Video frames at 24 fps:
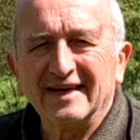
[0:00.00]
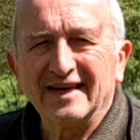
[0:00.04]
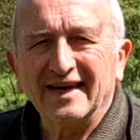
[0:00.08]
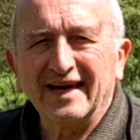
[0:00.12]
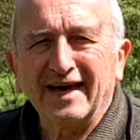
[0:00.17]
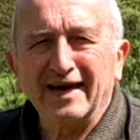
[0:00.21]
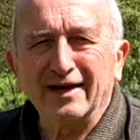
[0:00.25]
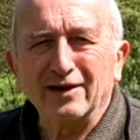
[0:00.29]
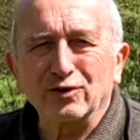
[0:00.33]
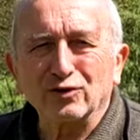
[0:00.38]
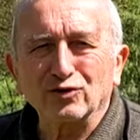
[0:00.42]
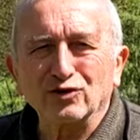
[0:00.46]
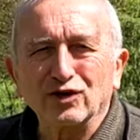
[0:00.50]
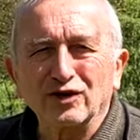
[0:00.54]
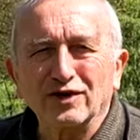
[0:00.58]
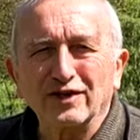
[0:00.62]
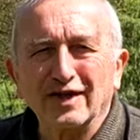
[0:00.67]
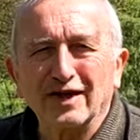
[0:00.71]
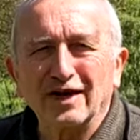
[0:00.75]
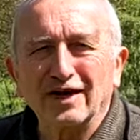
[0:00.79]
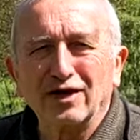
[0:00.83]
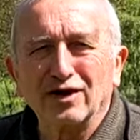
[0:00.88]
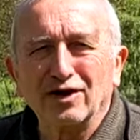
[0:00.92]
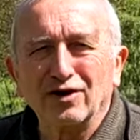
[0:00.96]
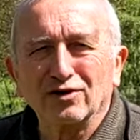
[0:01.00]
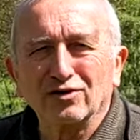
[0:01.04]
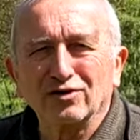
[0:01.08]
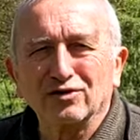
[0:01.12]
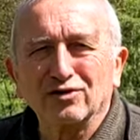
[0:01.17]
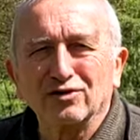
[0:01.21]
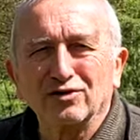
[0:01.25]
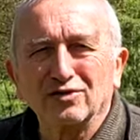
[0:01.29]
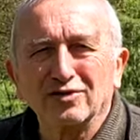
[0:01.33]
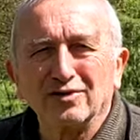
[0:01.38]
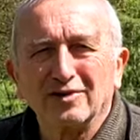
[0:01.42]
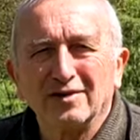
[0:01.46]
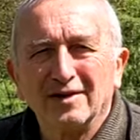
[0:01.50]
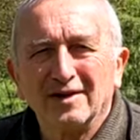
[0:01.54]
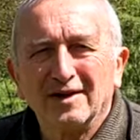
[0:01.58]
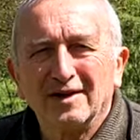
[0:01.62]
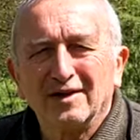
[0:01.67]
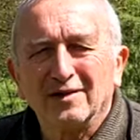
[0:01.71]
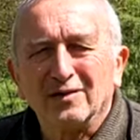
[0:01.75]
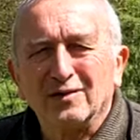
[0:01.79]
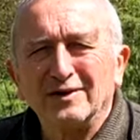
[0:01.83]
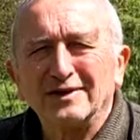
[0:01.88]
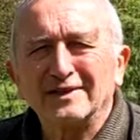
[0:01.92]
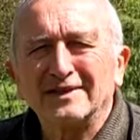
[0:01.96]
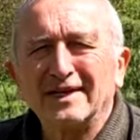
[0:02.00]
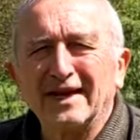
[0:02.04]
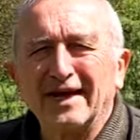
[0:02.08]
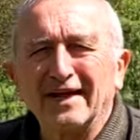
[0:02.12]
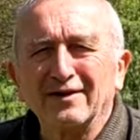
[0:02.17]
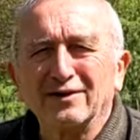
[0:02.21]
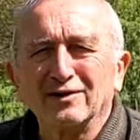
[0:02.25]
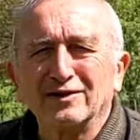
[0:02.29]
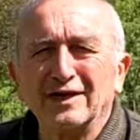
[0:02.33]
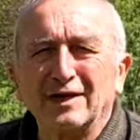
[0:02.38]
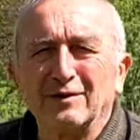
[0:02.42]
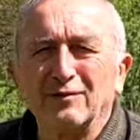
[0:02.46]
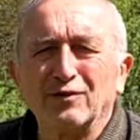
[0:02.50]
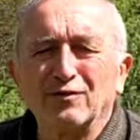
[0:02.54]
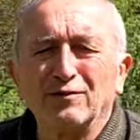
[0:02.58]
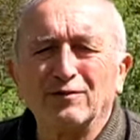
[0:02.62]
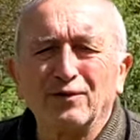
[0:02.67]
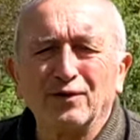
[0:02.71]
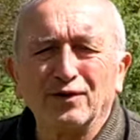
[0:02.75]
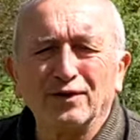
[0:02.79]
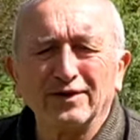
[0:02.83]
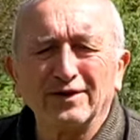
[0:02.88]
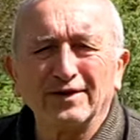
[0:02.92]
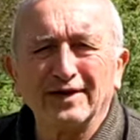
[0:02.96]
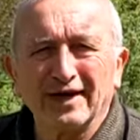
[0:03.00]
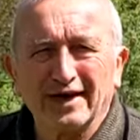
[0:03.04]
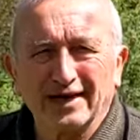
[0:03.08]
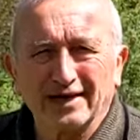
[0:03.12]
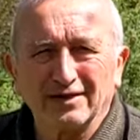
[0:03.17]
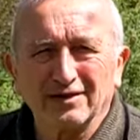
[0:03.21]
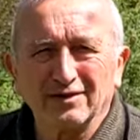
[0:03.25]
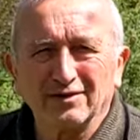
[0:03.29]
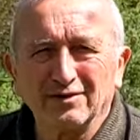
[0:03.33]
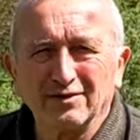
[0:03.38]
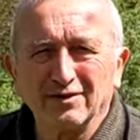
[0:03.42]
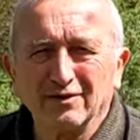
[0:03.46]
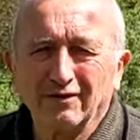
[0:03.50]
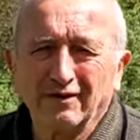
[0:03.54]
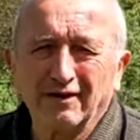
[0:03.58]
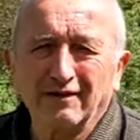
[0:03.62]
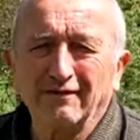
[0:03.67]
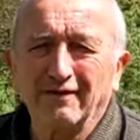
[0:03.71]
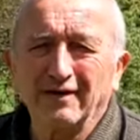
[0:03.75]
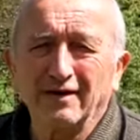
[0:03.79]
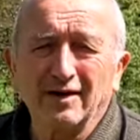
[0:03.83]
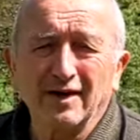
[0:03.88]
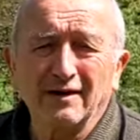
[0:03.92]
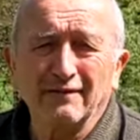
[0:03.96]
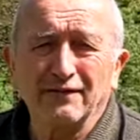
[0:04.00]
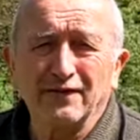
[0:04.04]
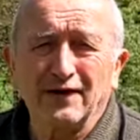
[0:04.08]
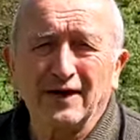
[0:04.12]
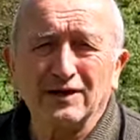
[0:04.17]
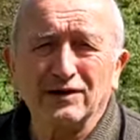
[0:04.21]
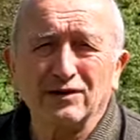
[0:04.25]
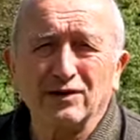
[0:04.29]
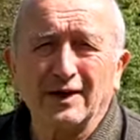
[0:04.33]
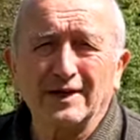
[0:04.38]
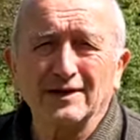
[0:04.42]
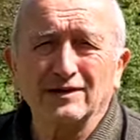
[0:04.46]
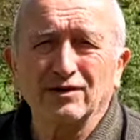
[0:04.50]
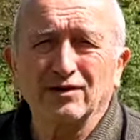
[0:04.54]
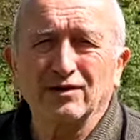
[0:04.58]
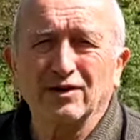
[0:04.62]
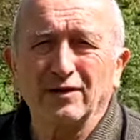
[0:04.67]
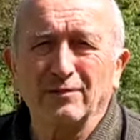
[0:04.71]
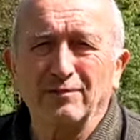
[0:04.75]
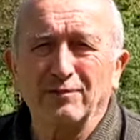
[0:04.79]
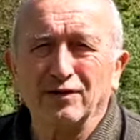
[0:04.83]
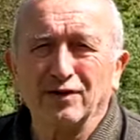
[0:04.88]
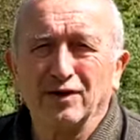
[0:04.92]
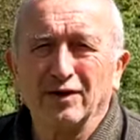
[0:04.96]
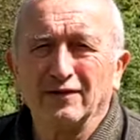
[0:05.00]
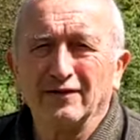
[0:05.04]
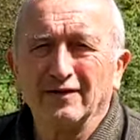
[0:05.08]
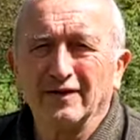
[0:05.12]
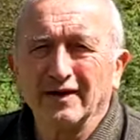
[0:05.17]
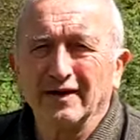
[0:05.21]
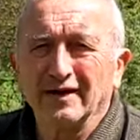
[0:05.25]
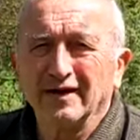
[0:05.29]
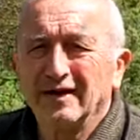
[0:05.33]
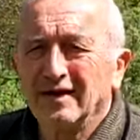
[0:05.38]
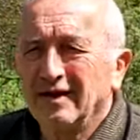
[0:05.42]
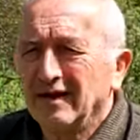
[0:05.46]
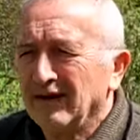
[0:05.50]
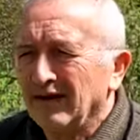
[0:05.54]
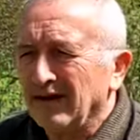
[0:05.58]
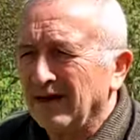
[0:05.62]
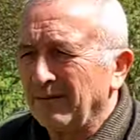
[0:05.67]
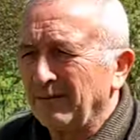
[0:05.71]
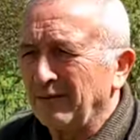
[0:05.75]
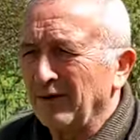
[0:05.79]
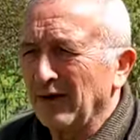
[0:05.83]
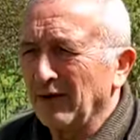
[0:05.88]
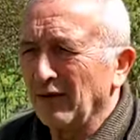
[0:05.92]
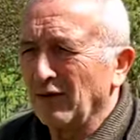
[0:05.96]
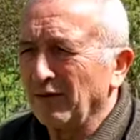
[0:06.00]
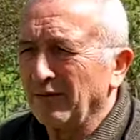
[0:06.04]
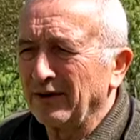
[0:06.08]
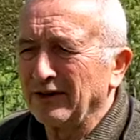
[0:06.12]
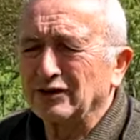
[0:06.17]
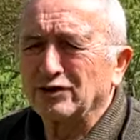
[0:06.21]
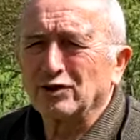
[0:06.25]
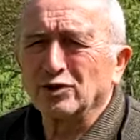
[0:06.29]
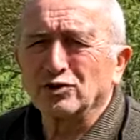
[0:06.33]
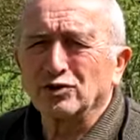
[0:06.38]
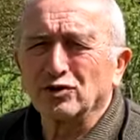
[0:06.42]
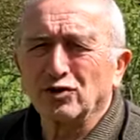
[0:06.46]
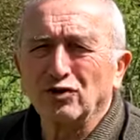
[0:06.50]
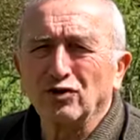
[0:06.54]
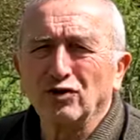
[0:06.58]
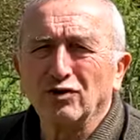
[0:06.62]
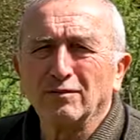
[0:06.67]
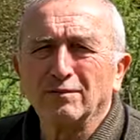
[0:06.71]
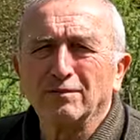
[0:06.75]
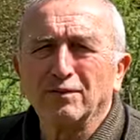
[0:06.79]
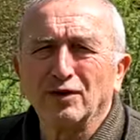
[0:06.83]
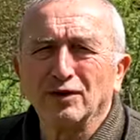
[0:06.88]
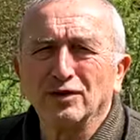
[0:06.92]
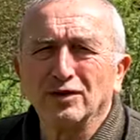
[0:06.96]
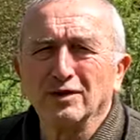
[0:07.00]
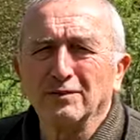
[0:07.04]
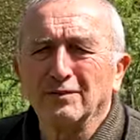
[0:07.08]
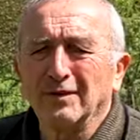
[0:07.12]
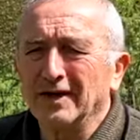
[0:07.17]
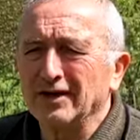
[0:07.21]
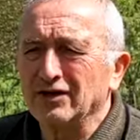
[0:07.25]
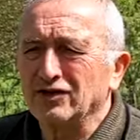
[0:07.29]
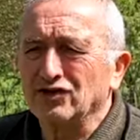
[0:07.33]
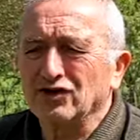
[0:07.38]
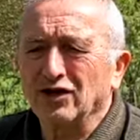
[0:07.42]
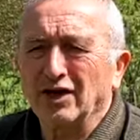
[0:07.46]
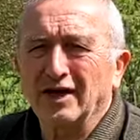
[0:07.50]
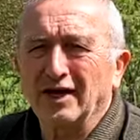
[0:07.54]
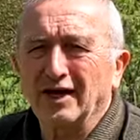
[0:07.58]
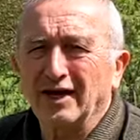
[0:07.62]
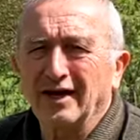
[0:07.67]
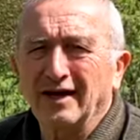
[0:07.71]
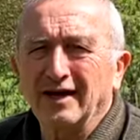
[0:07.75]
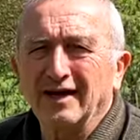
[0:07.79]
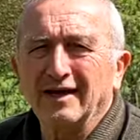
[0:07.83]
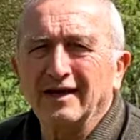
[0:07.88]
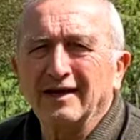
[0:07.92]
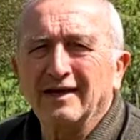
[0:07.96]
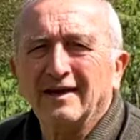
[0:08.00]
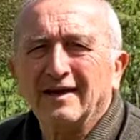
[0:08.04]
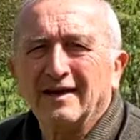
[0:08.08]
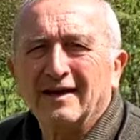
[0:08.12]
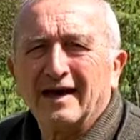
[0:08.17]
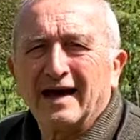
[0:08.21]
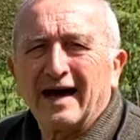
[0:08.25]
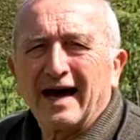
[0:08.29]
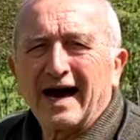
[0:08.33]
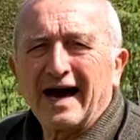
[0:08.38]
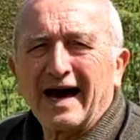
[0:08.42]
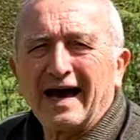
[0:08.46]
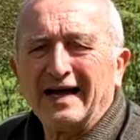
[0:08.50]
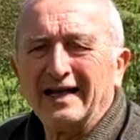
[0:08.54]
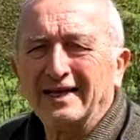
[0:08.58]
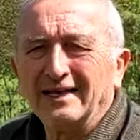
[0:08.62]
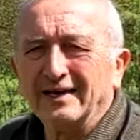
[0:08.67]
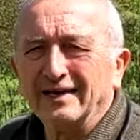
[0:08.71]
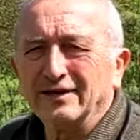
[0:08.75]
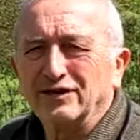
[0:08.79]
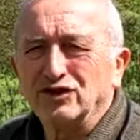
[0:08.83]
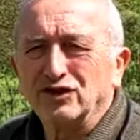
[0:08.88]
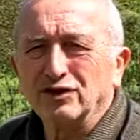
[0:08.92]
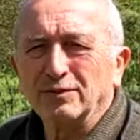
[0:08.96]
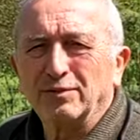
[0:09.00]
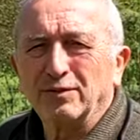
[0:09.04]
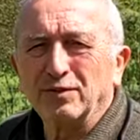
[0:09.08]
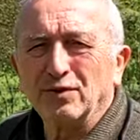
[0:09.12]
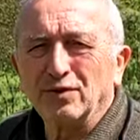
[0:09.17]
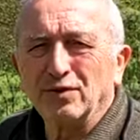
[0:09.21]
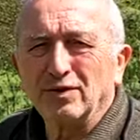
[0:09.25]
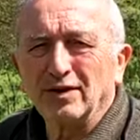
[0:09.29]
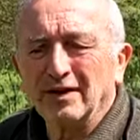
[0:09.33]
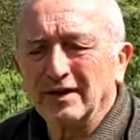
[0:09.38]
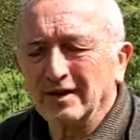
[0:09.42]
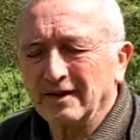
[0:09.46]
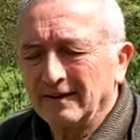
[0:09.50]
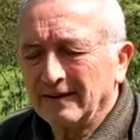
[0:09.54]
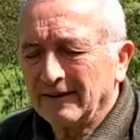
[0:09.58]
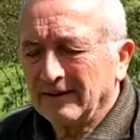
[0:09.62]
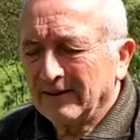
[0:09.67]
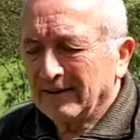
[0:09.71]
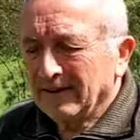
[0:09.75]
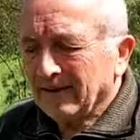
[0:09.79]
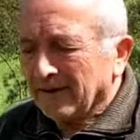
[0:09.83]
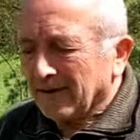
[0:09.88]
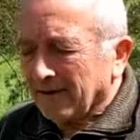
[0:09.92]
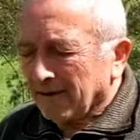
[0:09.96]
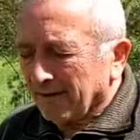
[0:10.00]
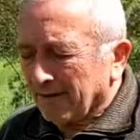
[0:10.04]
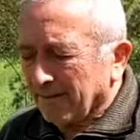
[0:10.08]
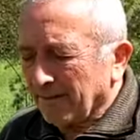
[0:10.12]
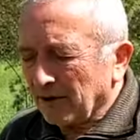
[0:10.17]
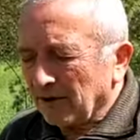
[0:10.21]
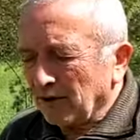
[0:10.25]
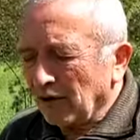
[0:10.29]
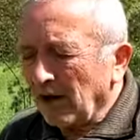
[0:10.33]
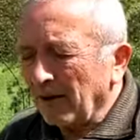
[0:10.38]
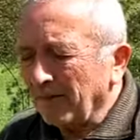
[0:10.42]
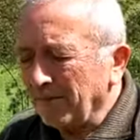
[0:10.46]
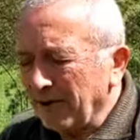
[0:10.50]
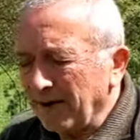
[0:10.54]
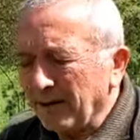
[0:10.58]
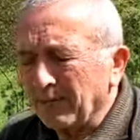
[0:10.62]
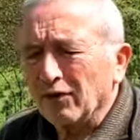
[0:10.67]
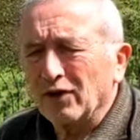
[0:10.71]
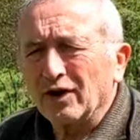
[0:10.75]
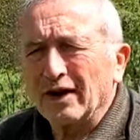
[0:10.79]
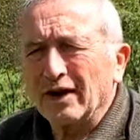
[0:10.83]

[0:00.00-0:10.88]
Eccoci nell'orto. Quest'anno siamo un po' indietro, non ha fatto altro che piovere. Abbiamo messo solo un po' di baccelli, aglie e cipolle. Però abbiamo